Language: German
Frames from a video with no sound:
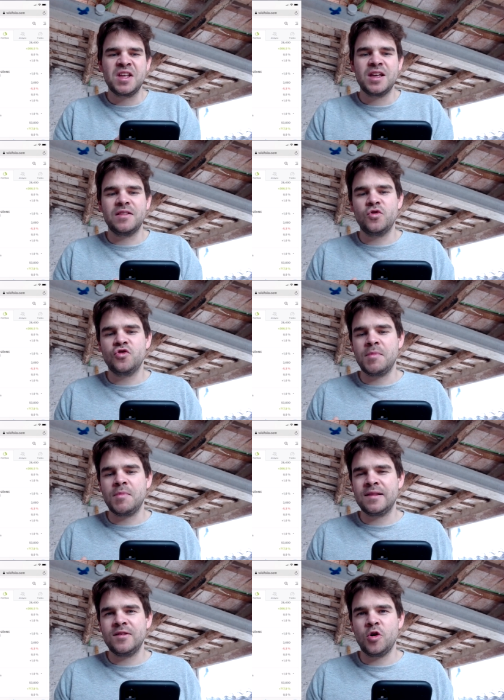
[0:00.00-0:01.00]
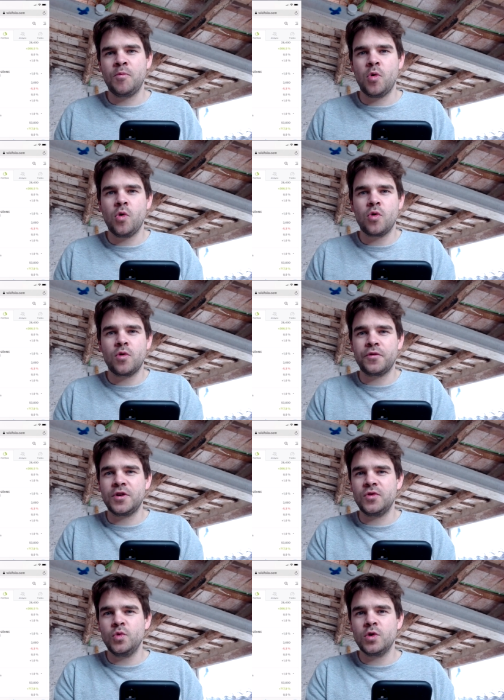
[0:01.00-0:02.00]
Inzwischen machen sie auch Bohrungen auf
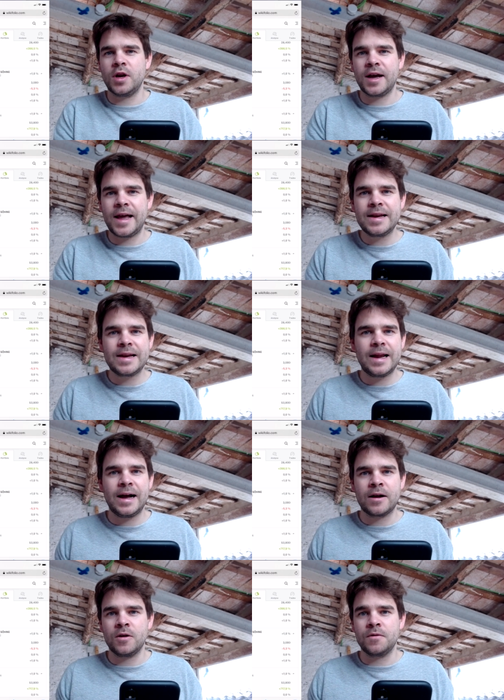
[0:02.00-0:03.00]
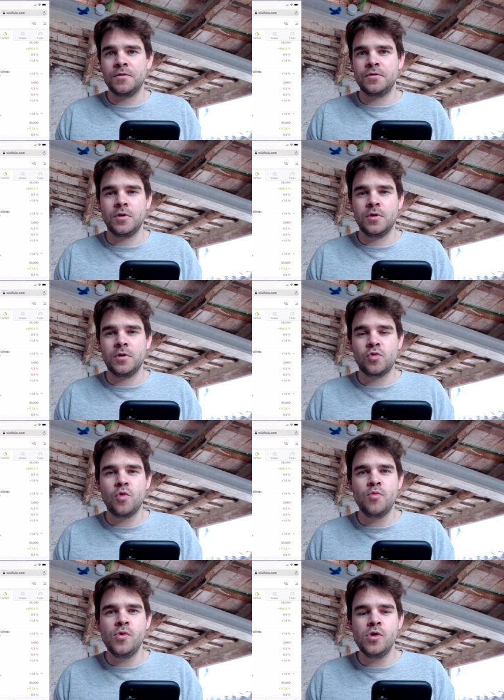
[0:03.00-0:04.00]
der Suche nach Endlagern für
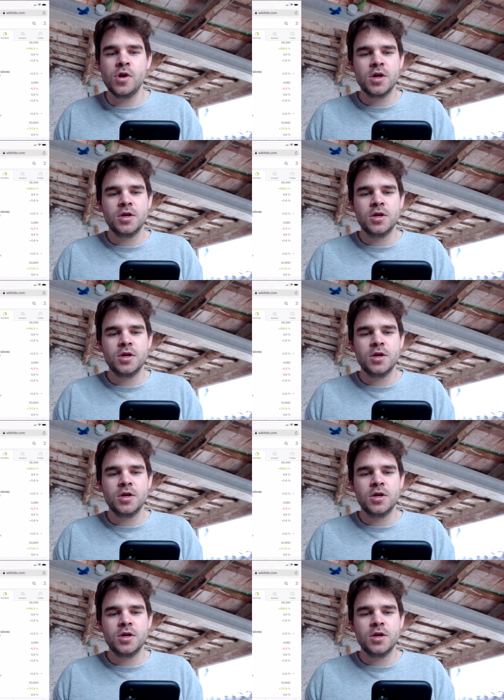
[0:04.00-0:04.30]
Atommüll.